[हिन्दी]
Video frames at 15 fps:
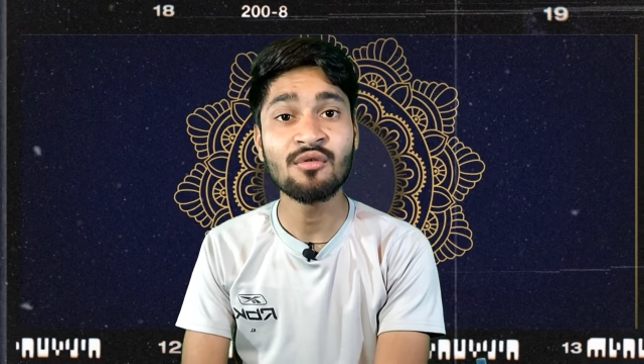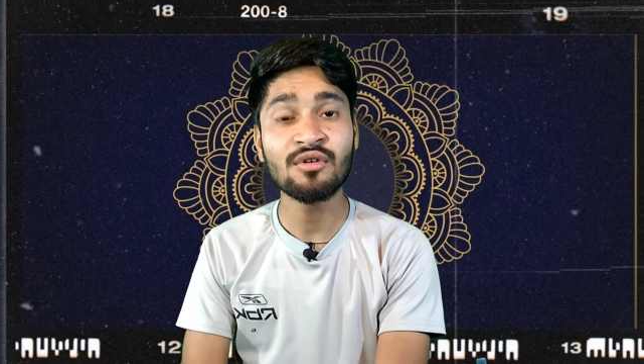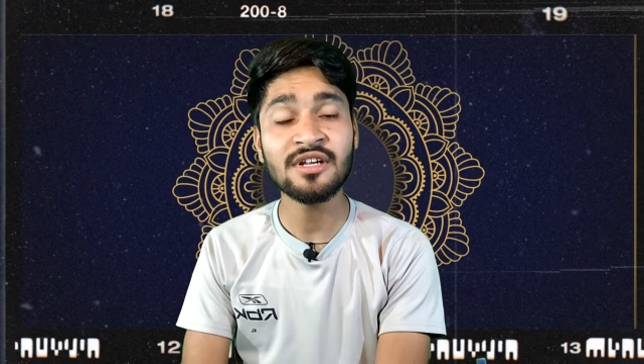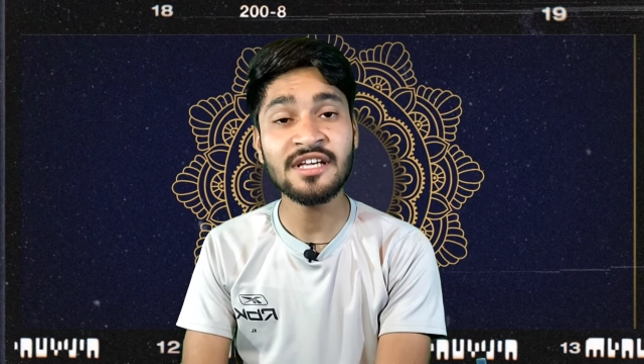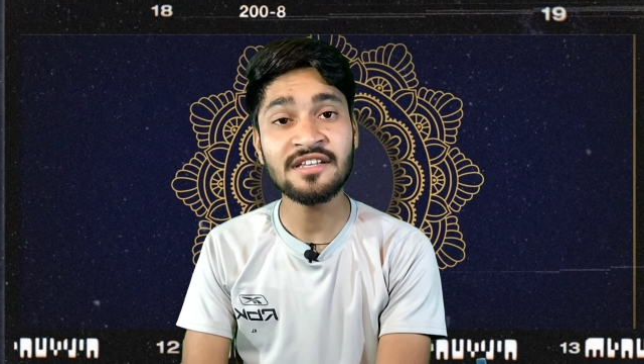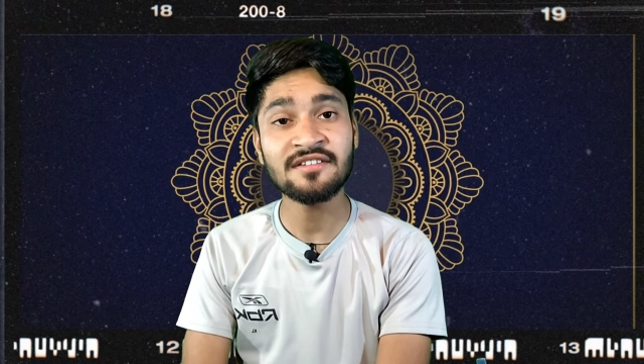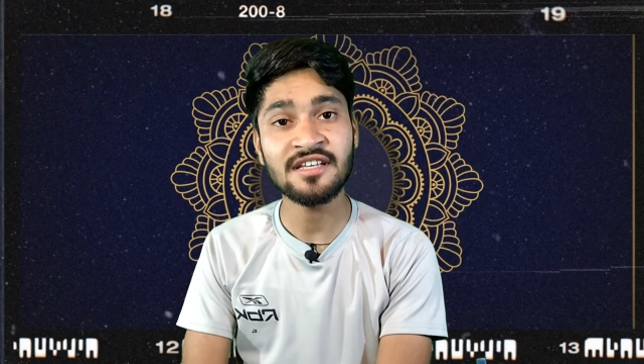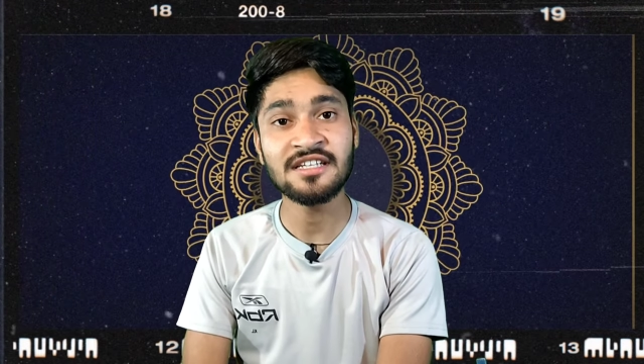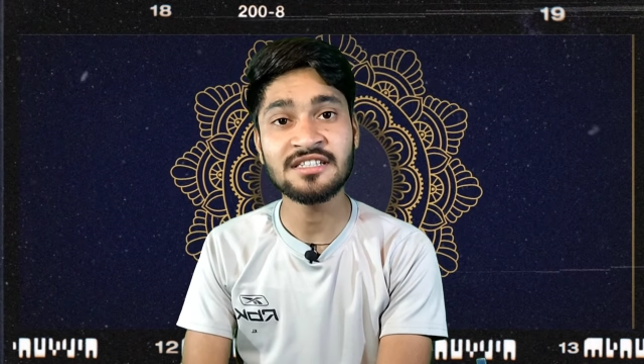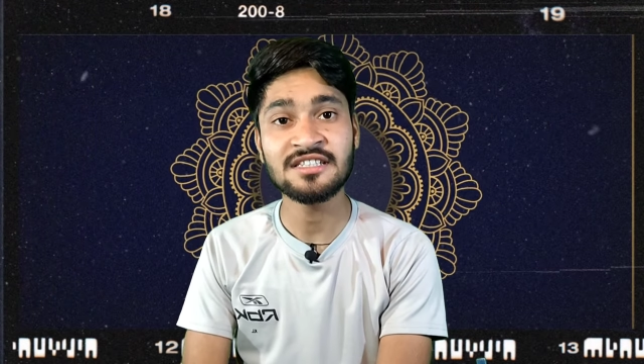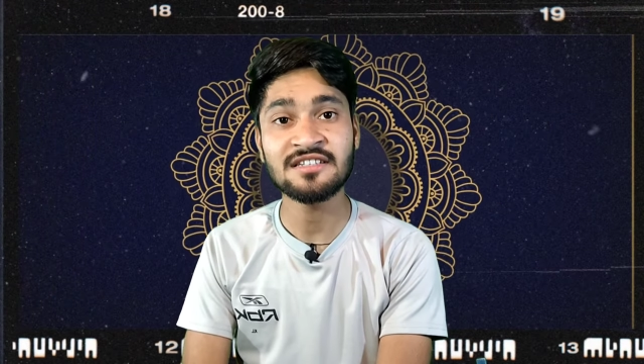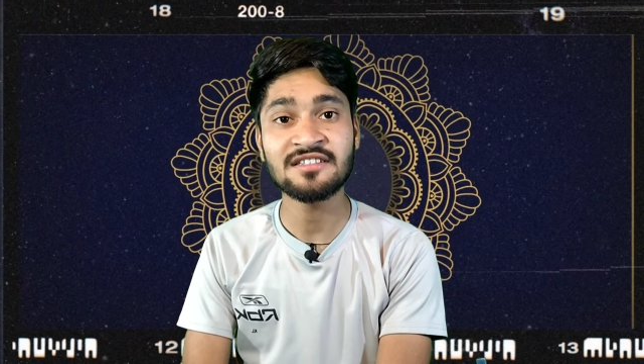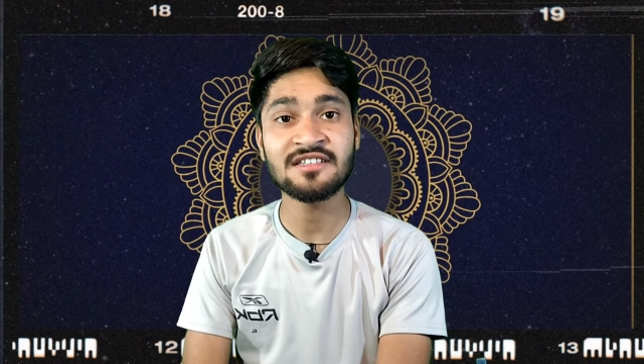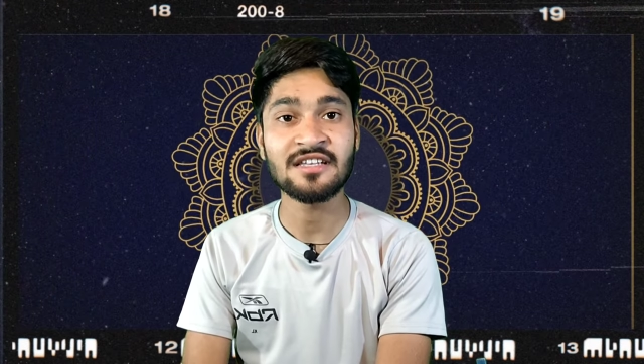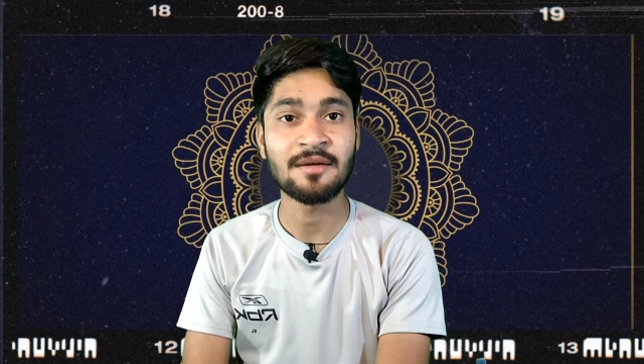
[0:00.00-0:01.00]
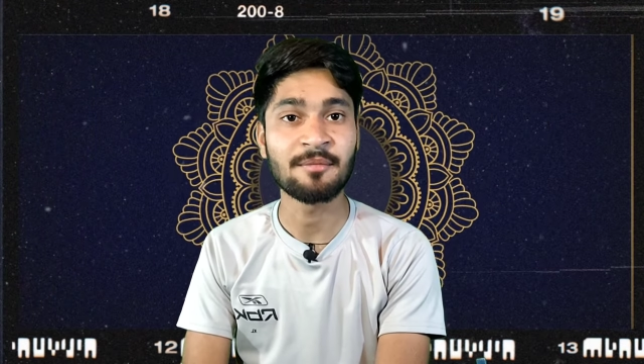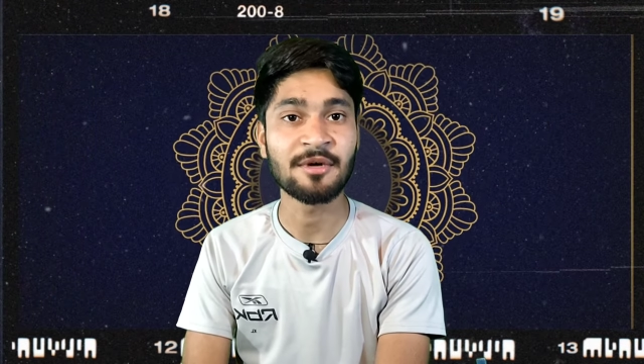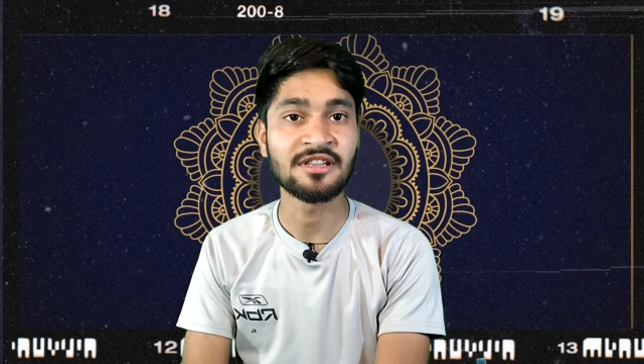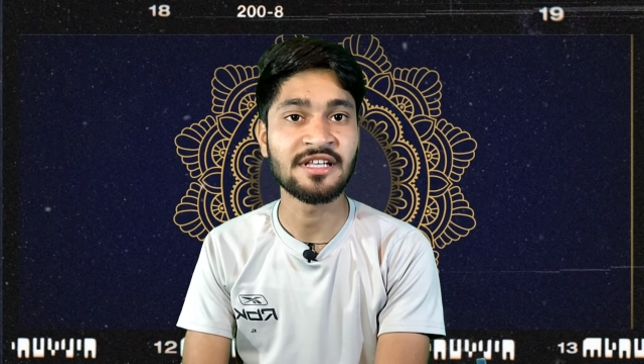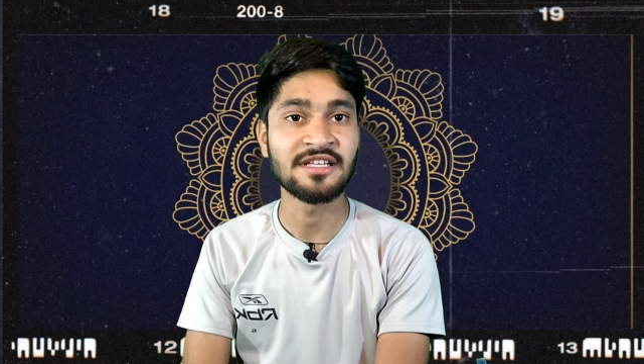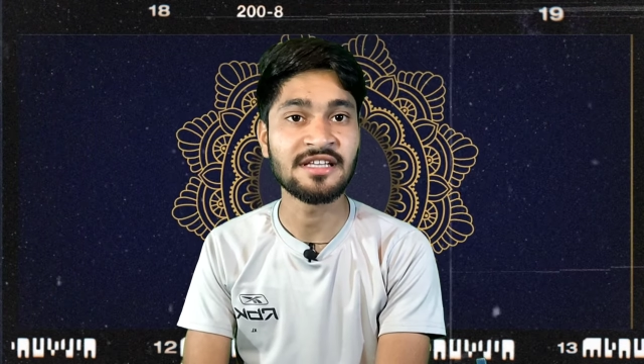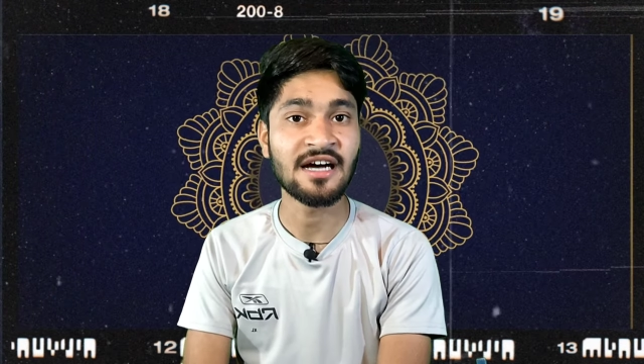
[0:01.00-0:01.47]
उनकी इस इच्छा से
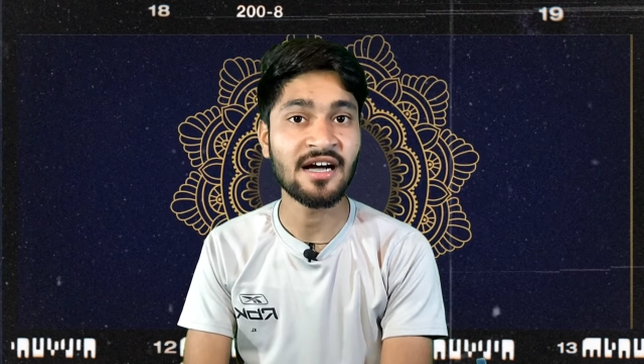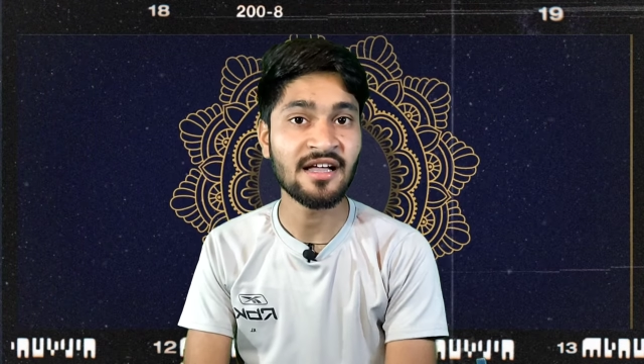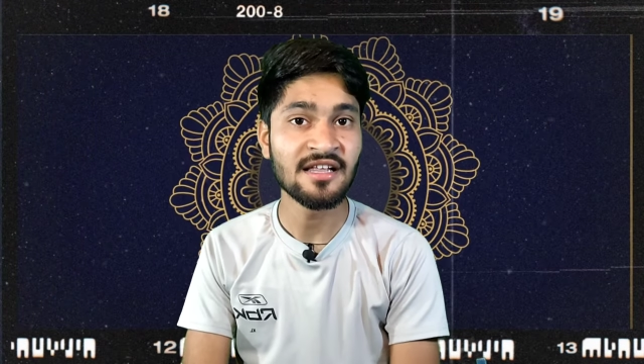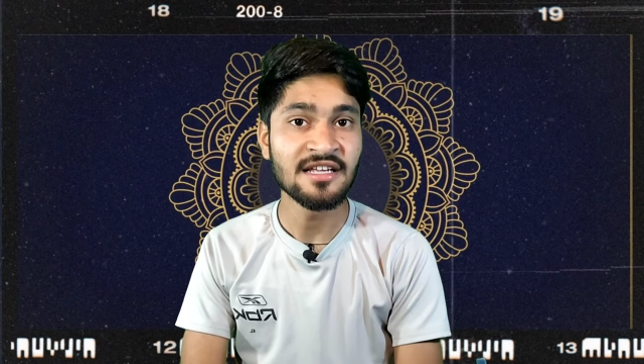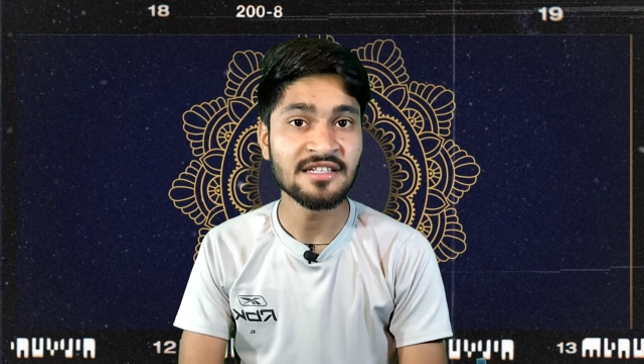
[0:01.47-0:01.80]
सहमत नहीं था